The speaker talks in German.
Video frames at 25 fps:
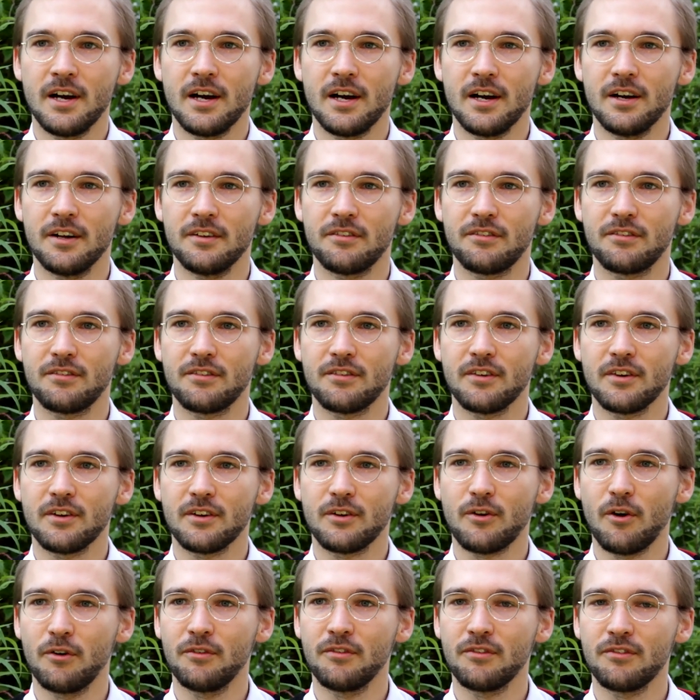als
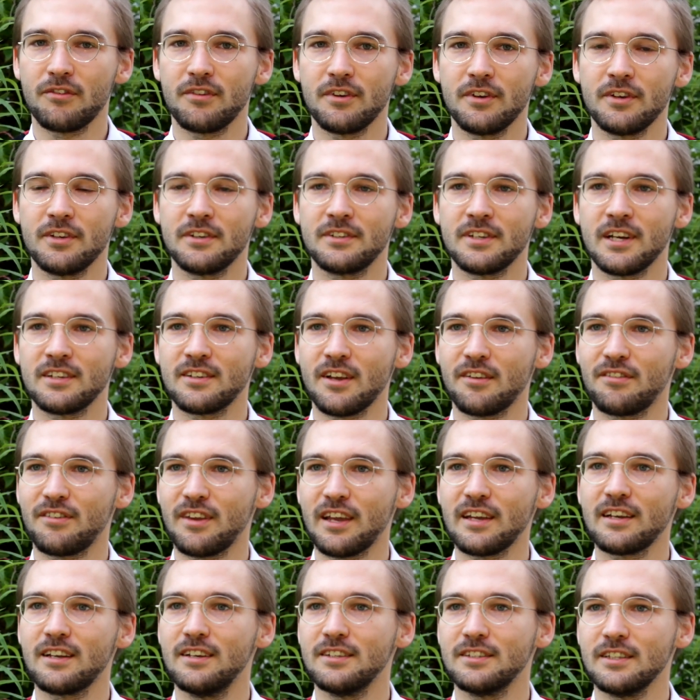könnten sie da
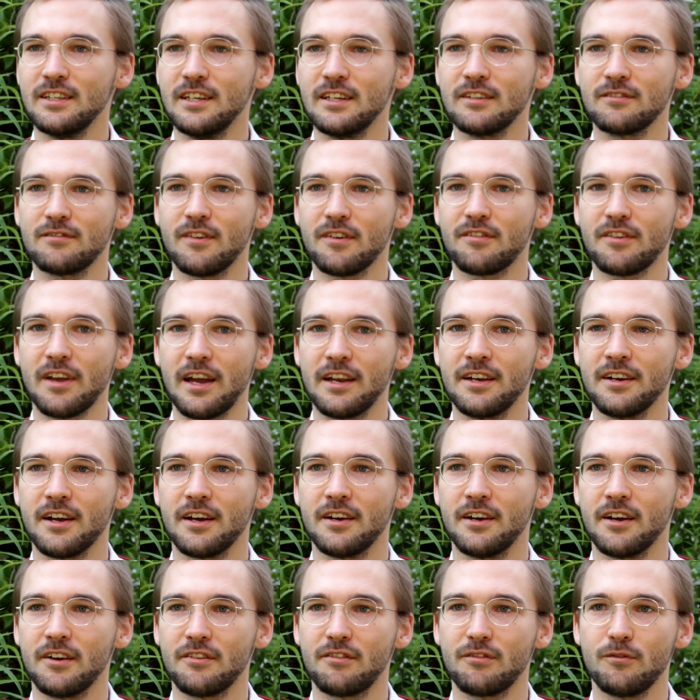tatsächlich irgendwas
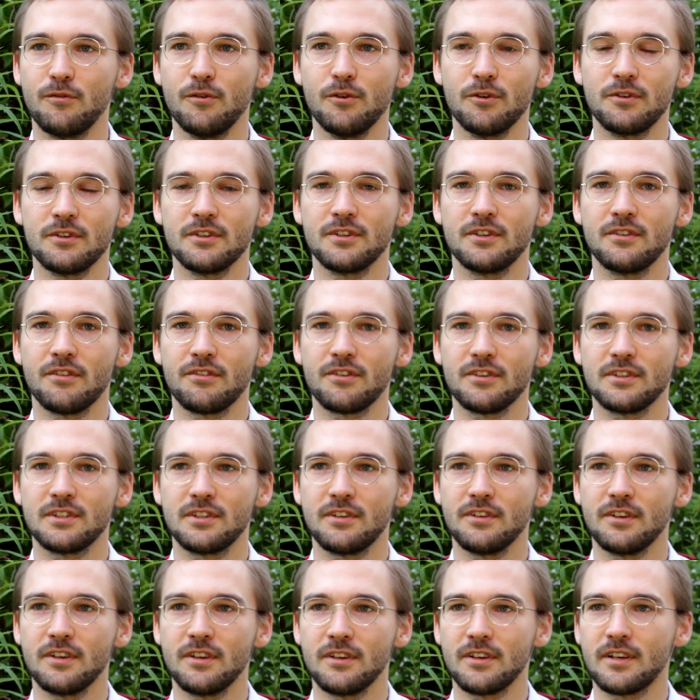ändern, als würden sich
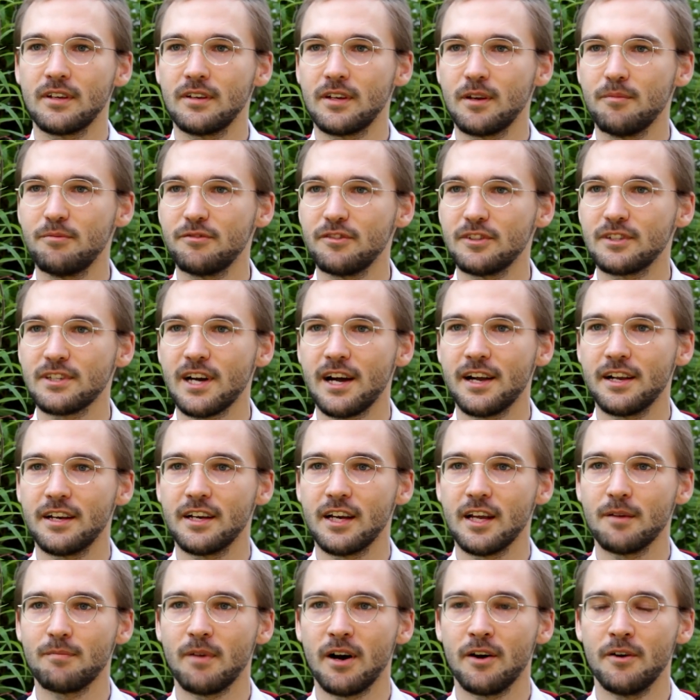die
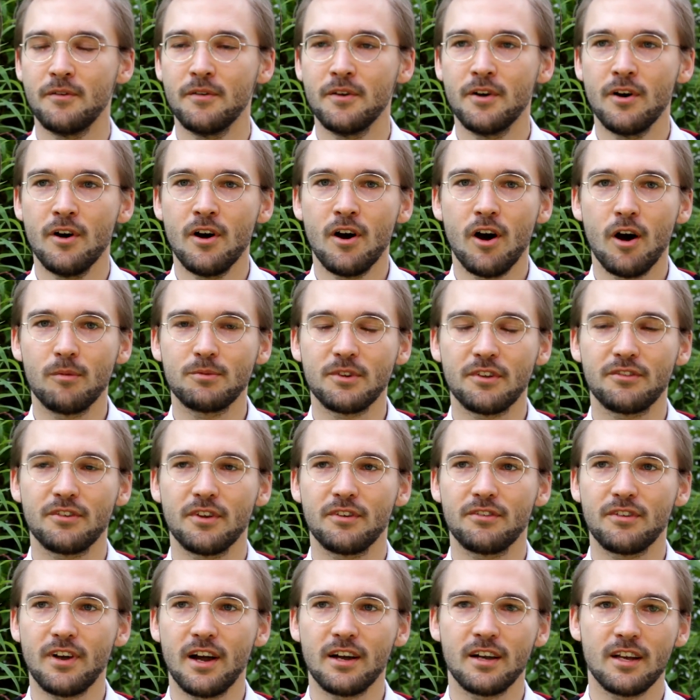Gipfelteilnehmer, ob das
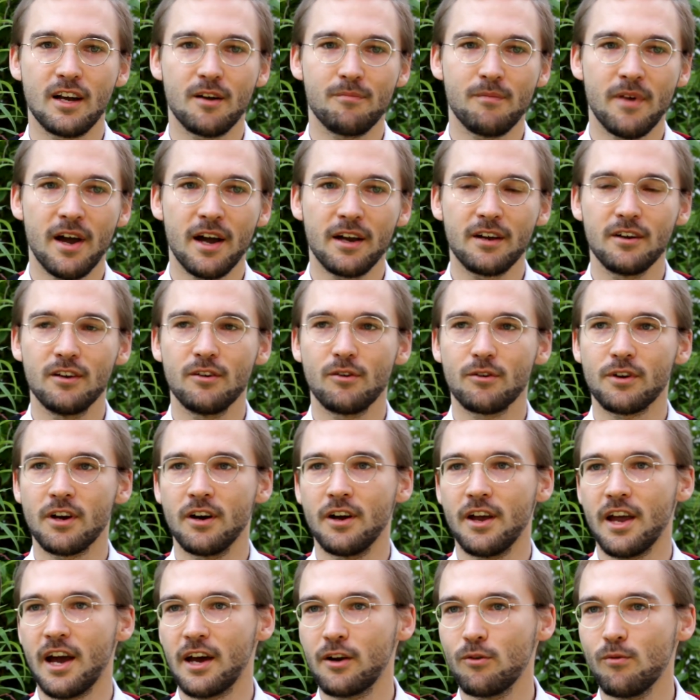jetzt Angela Merkel
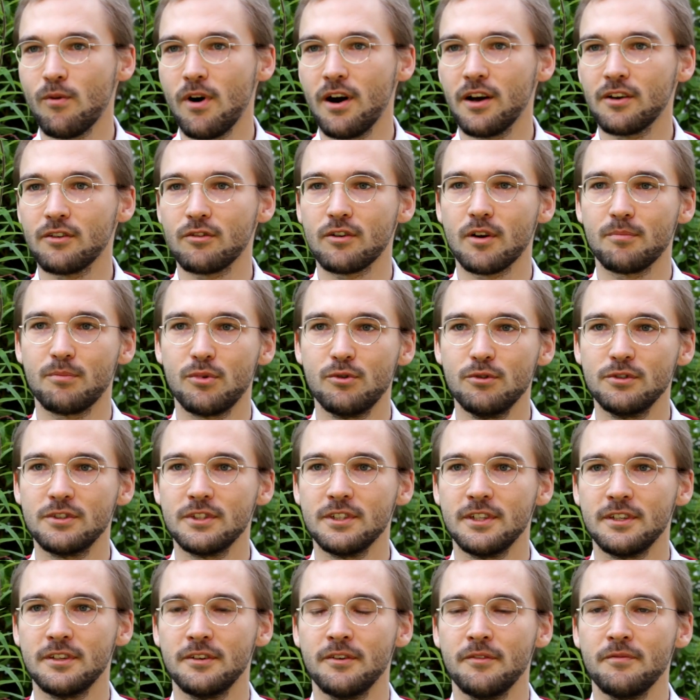oder Erdogan oder
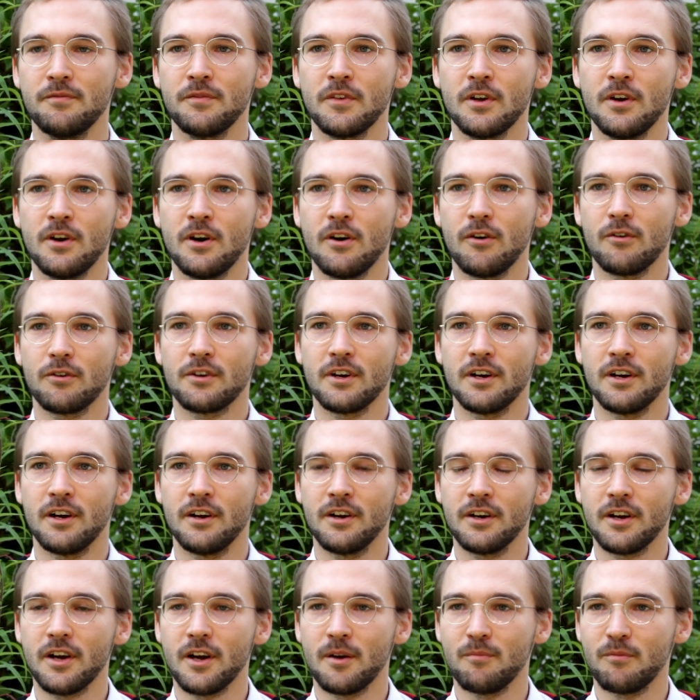Putin
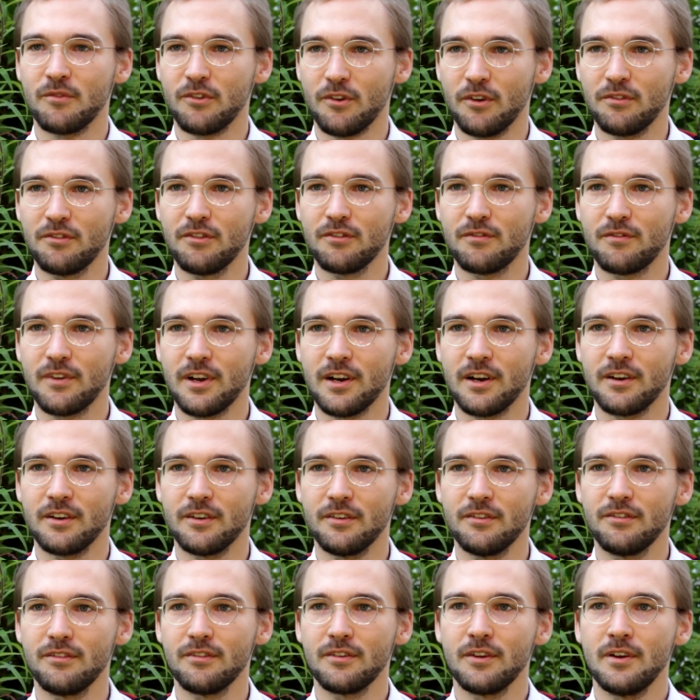oder ähm, sonst wer
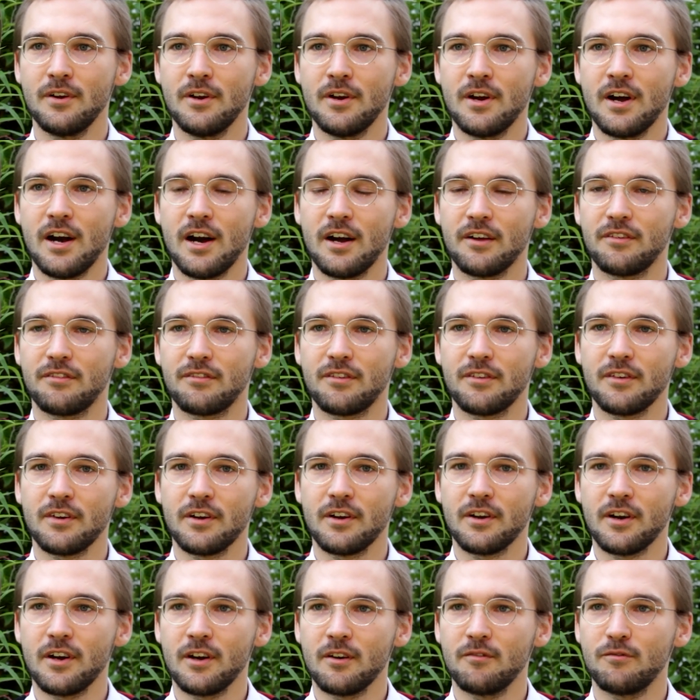ist, als
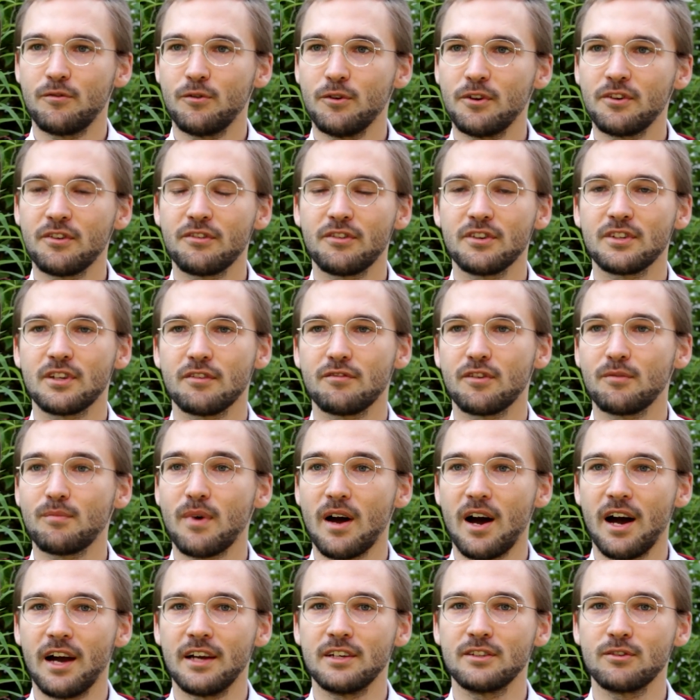äh, würden die sich davon
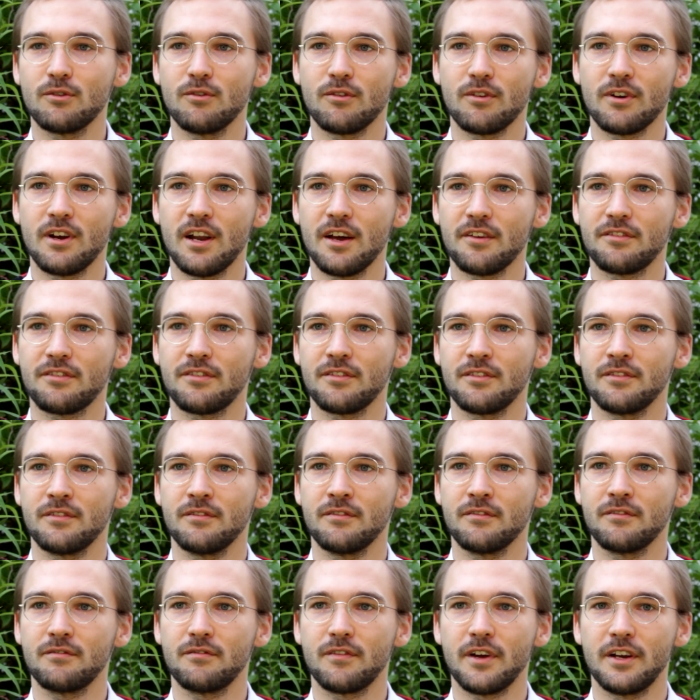beeindrucken
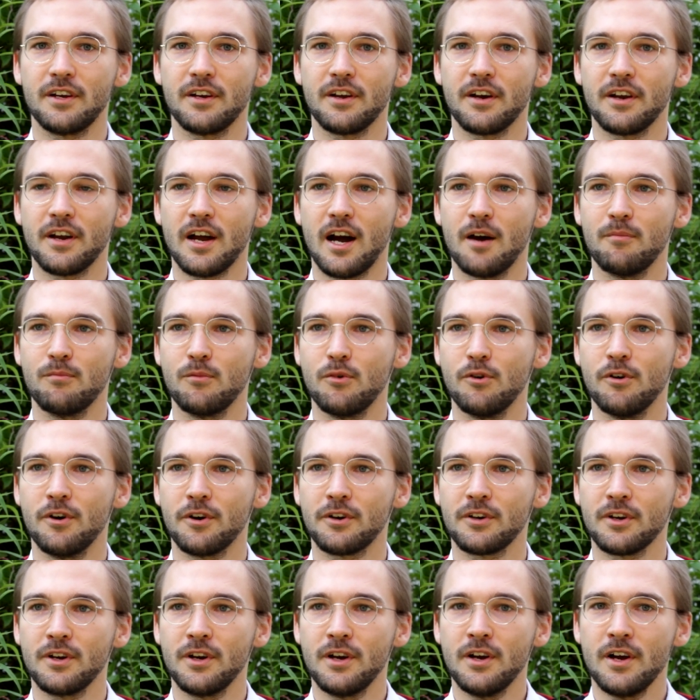lassen, wenn da in
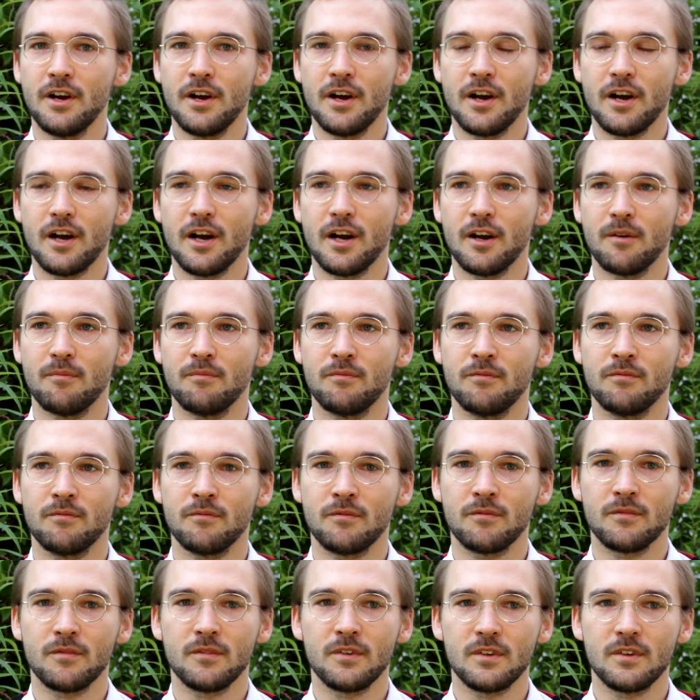Hamburg ähm,